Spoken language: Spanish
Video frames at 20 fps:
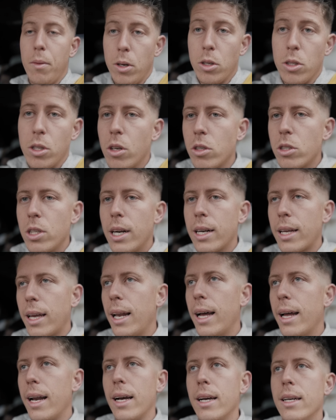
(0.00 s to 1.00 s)
bueno, digo si la
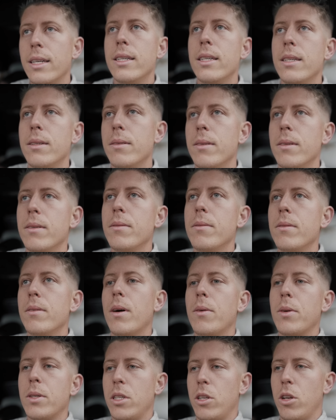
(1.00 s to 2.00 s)
alquilara.
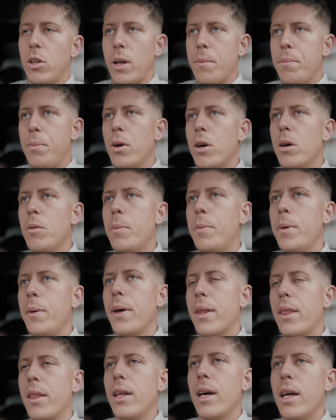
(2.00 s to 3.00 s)
No, pues si no tampoco, por
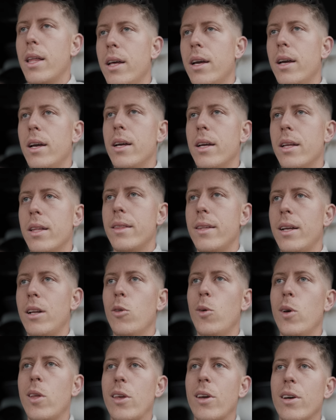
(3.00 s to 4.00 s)
privacidad del
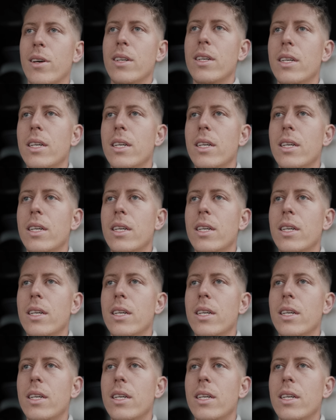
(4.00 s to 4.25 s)
dueño.